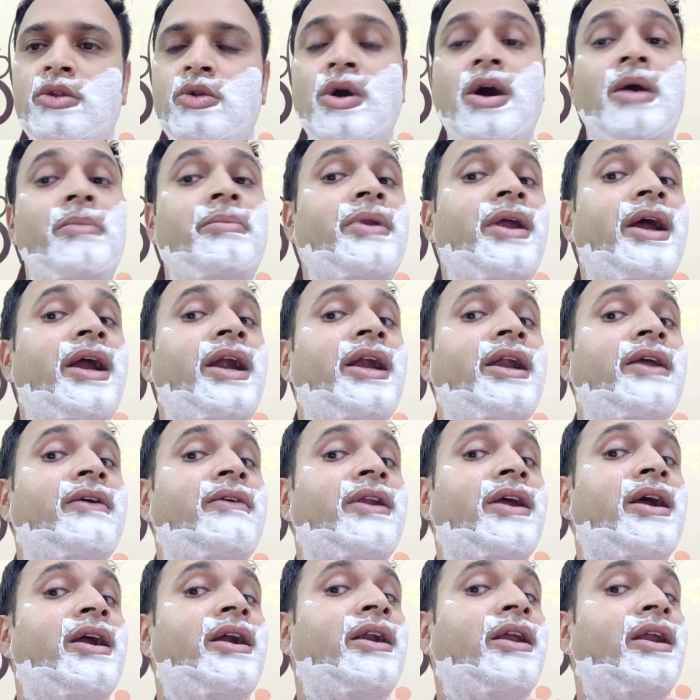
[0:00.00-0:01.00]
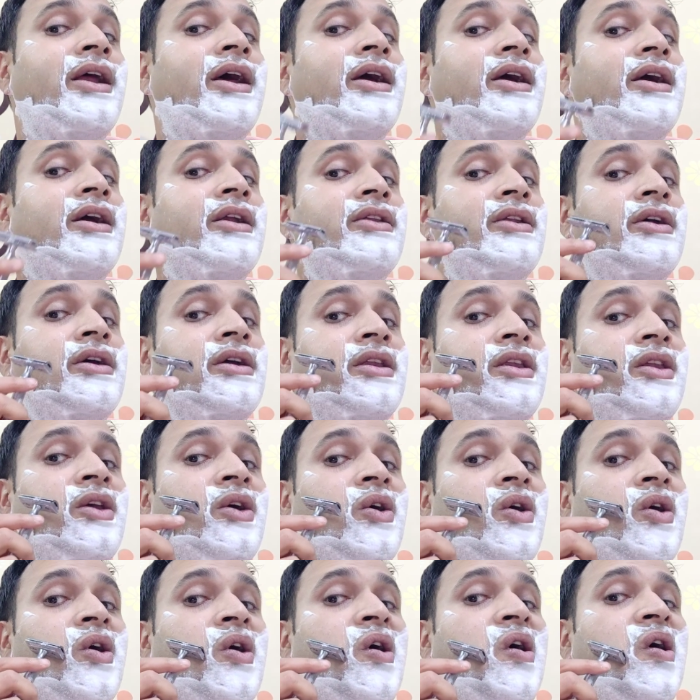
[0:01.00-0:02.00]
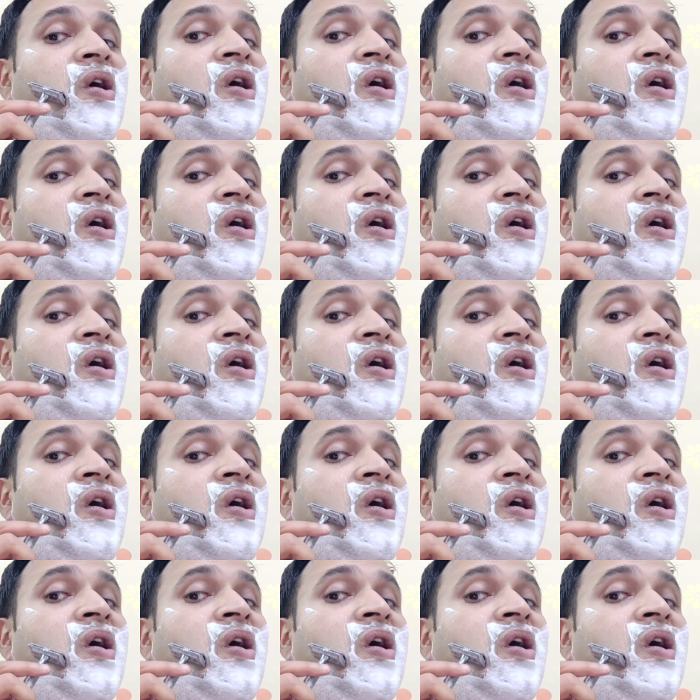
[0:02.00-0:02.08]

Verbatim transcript: तो आप नाइनटी वन आर ट्राई कर सकते हो